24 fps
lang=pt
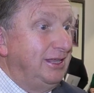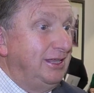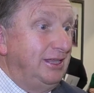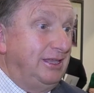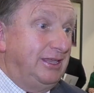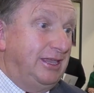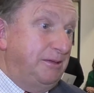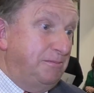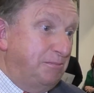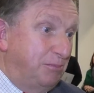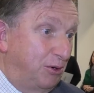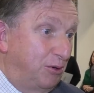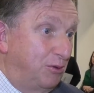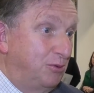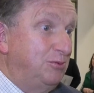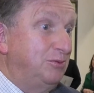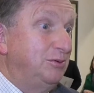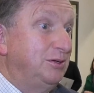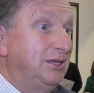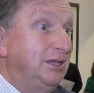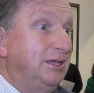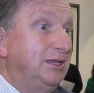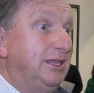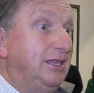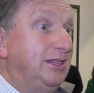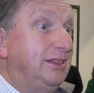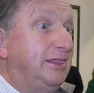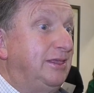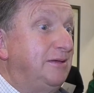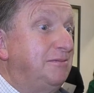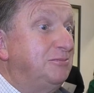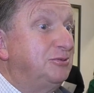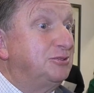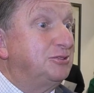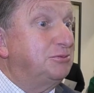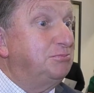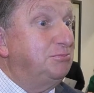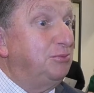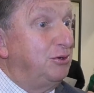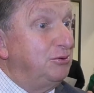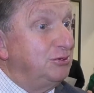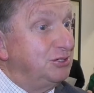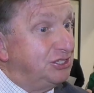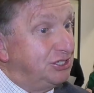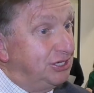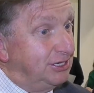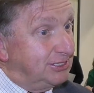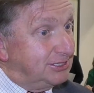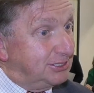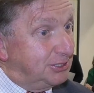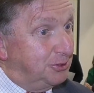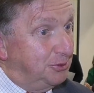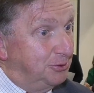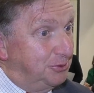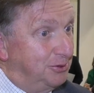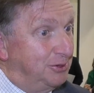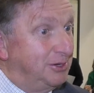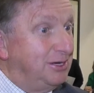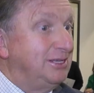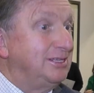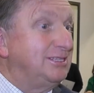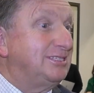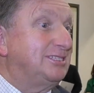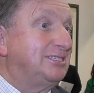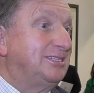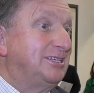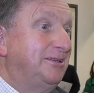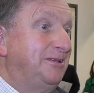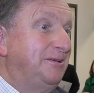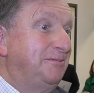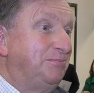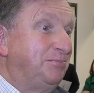E que bom que temos bons gestores